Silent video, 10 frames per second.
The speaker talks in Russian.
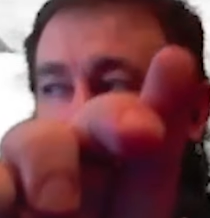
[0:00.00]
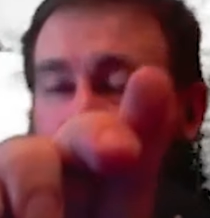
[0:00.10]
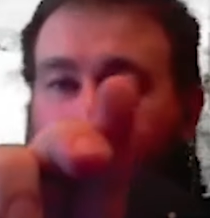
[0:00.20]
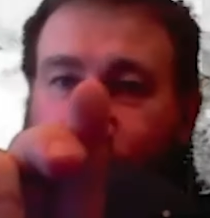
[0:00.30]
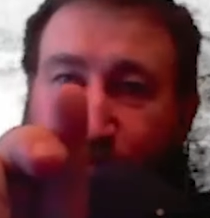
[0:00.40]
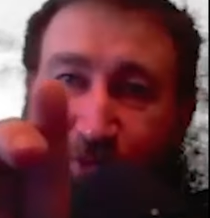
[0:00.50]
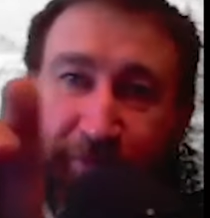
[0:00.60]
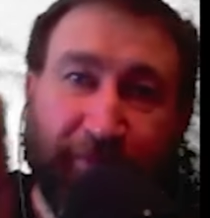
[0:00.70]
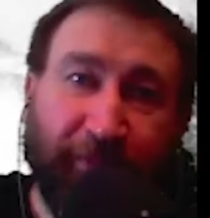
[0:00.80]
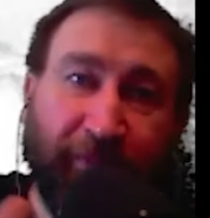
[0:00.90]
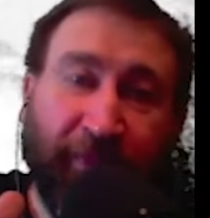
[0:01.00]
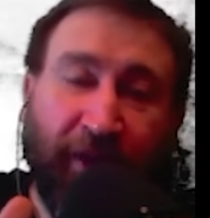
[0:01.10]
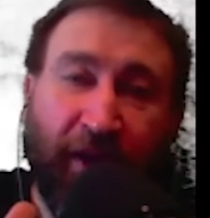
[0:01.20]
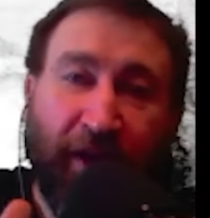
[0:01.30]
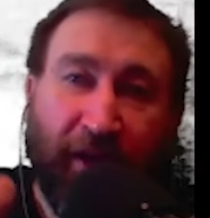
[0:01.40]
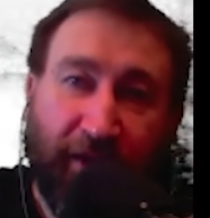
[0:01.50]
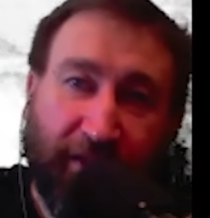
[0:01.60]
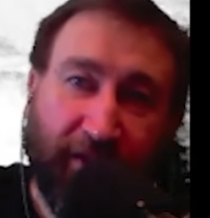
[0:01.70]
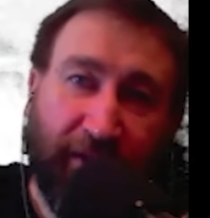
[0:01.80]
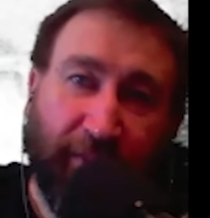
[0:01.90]
Чувствуем. И
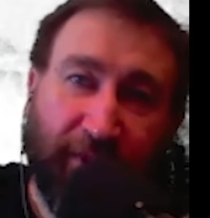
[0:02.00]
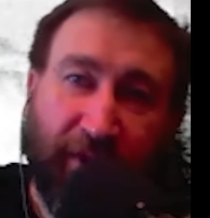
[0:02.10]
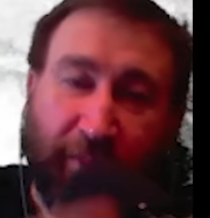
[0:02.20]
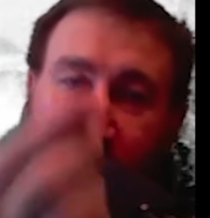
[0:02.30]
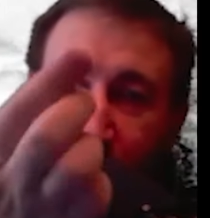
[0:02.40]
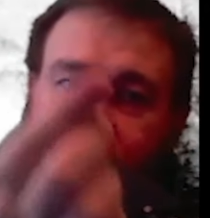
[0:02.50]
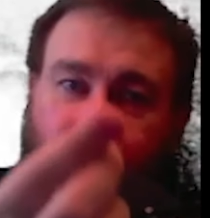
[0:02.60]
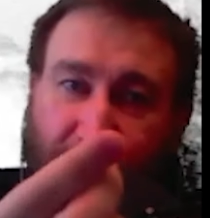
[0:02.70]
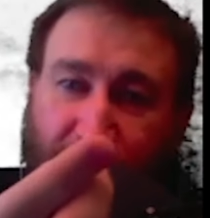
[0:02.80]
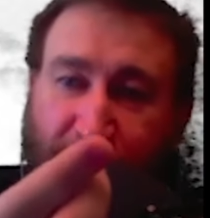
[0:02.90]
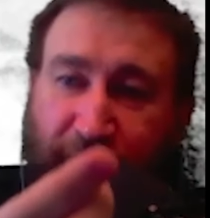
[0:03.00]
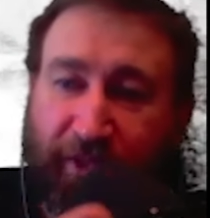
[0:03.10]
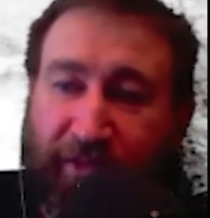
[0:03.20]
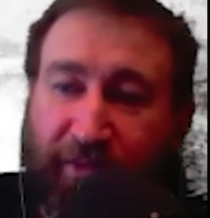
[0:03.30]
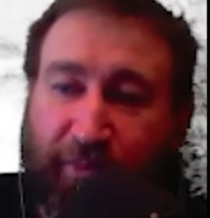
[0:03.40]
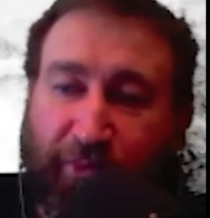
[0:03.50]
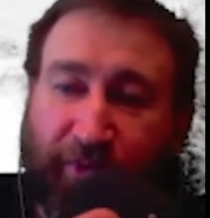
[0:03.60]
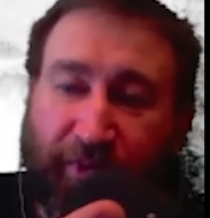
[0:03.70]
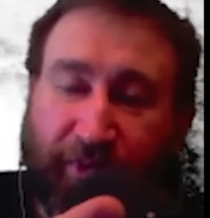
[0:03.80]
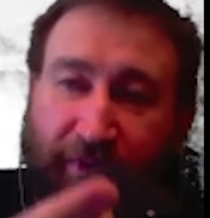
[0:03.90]
делаем сами. Вот перед
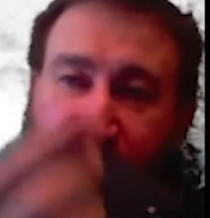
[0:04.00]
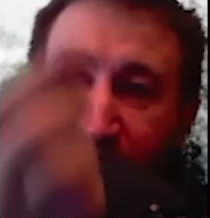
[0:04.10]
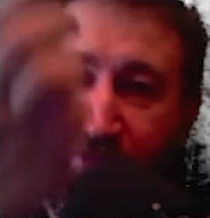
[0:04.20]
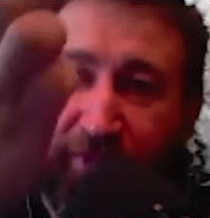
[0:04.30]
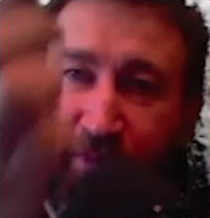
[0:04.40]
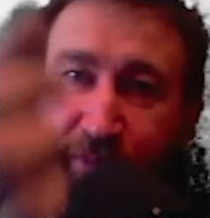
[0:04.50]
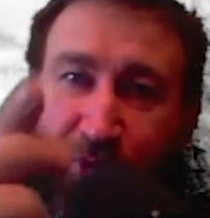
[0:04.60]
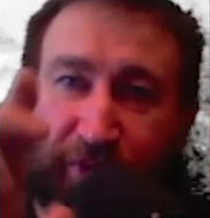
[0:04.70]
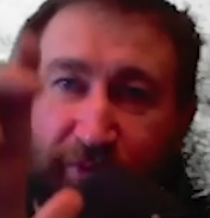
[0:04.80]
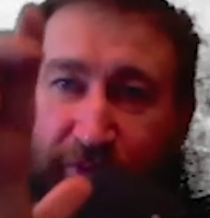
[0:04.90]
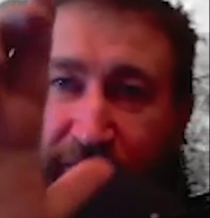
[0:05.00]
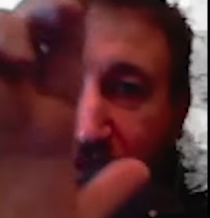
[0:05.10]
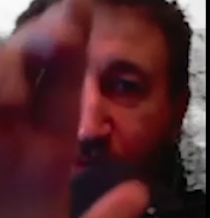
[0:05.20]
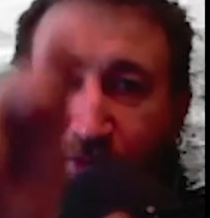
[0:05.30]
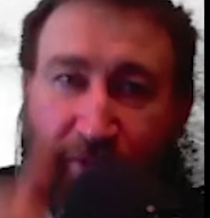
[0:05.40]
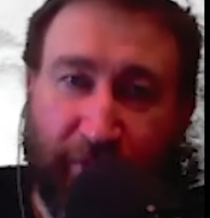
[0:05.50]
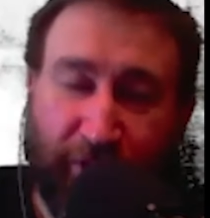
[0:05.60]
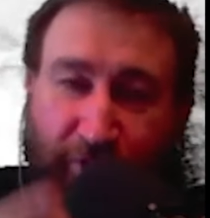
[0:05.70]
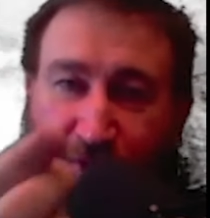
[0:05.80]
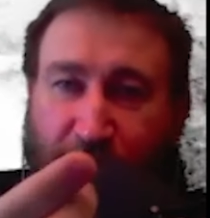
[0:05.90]
собой и вверх. Можно вот так вот
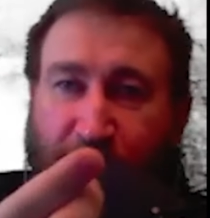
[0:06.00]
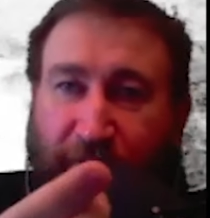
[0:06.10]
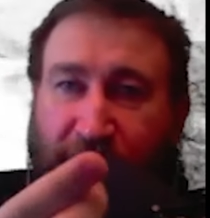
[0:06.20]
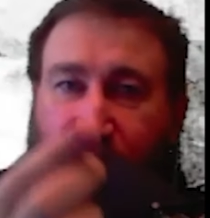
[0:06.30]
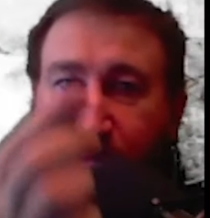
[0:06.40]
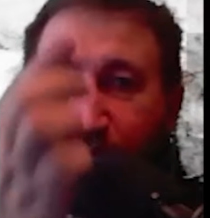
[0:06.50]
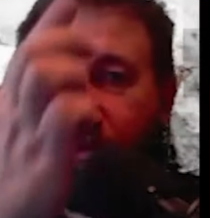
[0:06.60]
почувствовать перед собой